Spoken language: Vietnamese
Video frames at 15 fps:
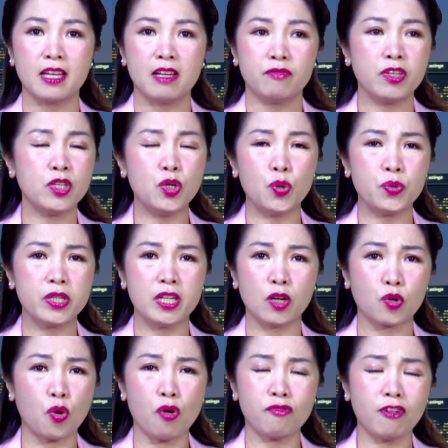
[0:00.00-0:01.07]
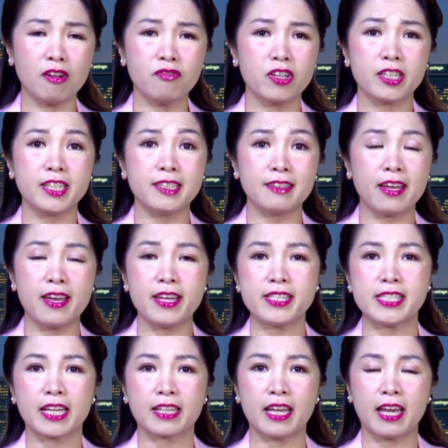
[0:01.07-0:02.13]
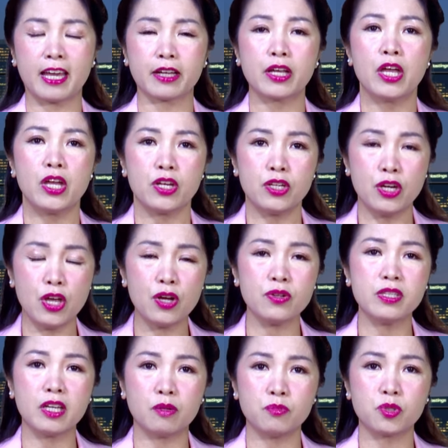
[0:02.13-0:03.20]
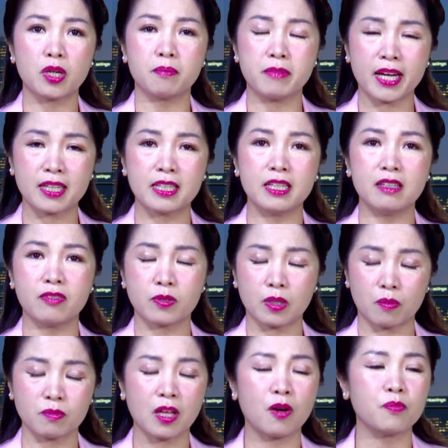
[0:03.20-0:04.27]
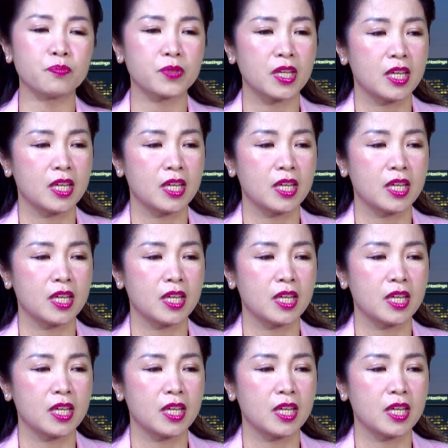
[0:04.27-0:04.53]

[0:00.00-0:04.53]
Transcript: ví dụ như là cố vấn về kinh tế chẳng hạn, nếu như ông Trump đắc cử vào tổng thống.